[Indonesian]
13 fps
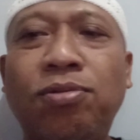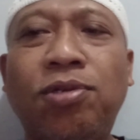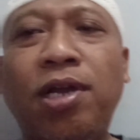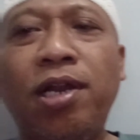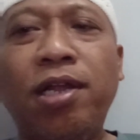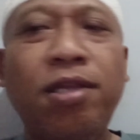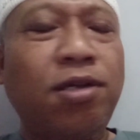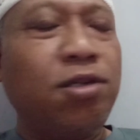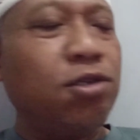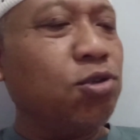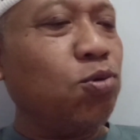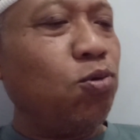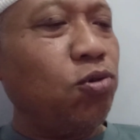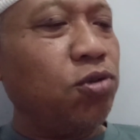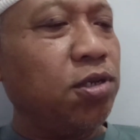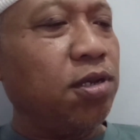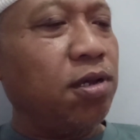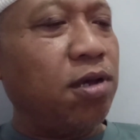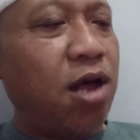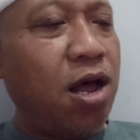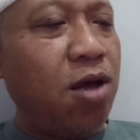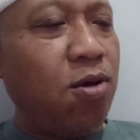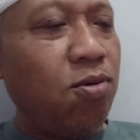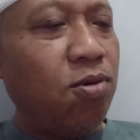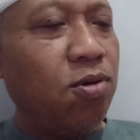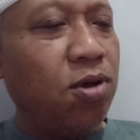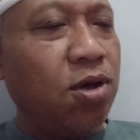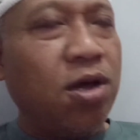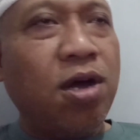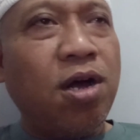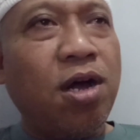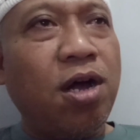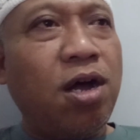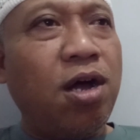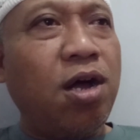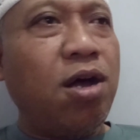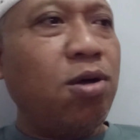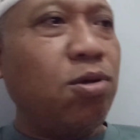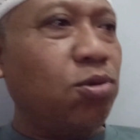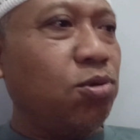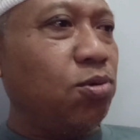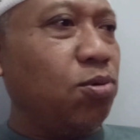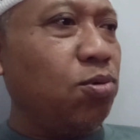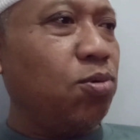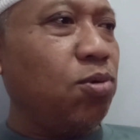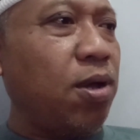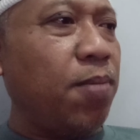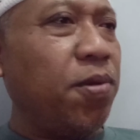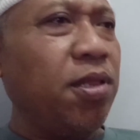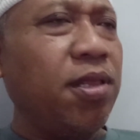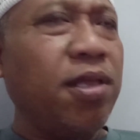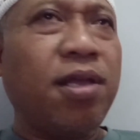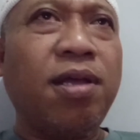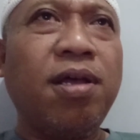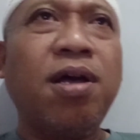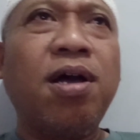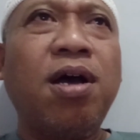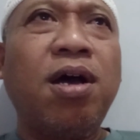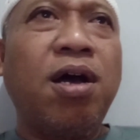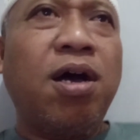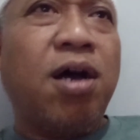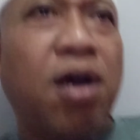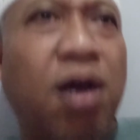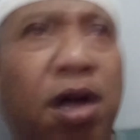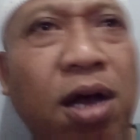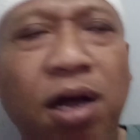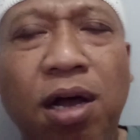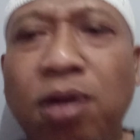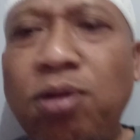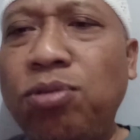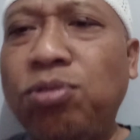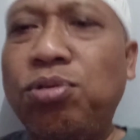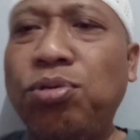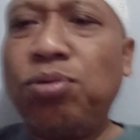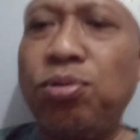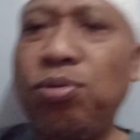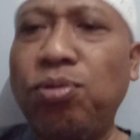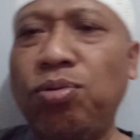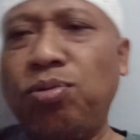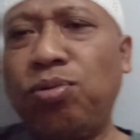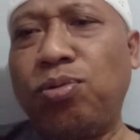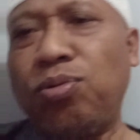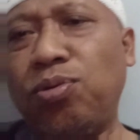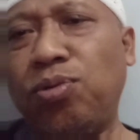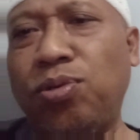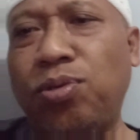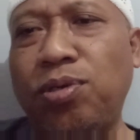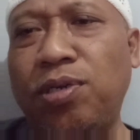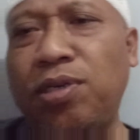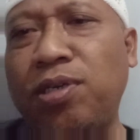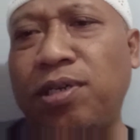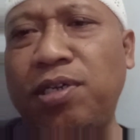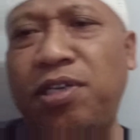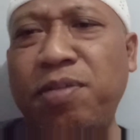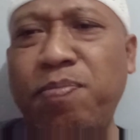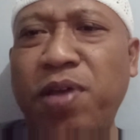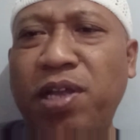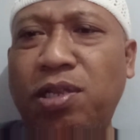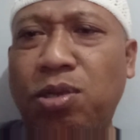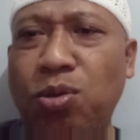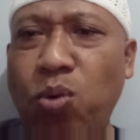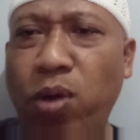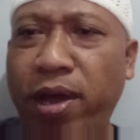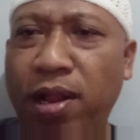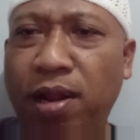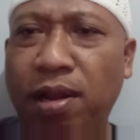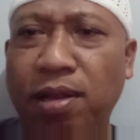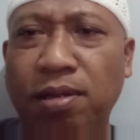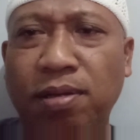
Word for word: caranya diskusi nih how how to apa itu ya how to debate well